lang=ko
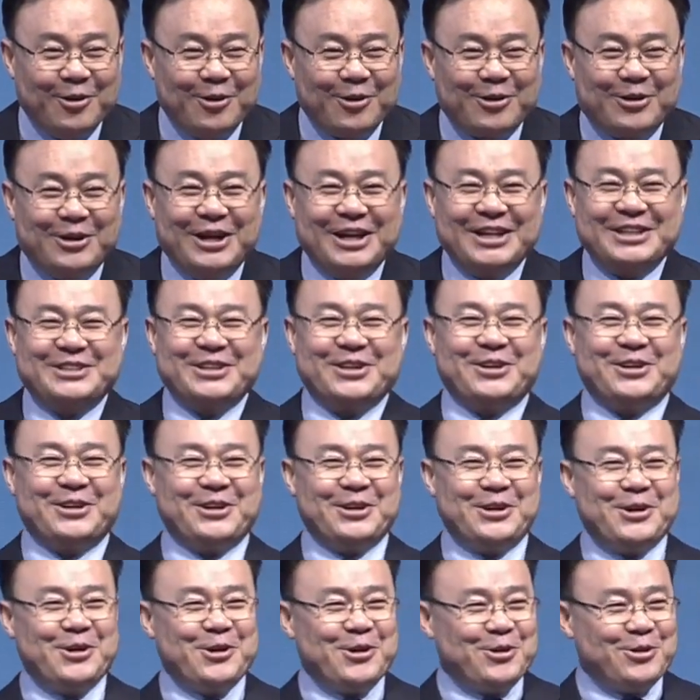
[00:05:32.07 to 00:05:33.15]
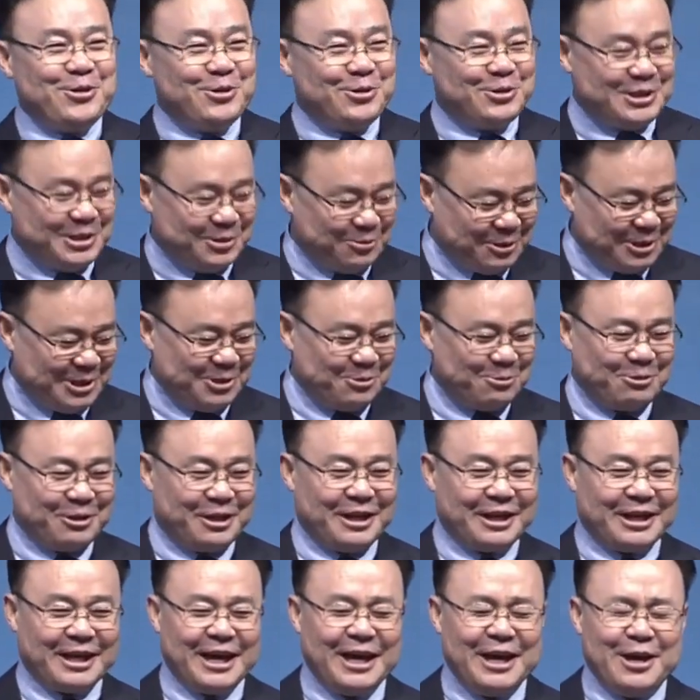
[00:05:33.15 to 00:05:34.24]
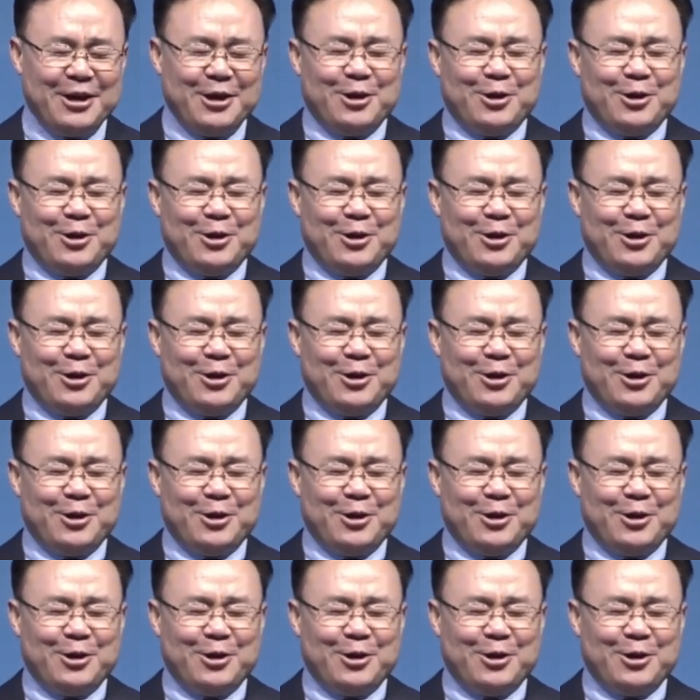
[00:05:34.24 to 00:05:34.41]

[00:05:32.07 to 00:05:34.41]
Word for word: 그래서 유치부 친구들에게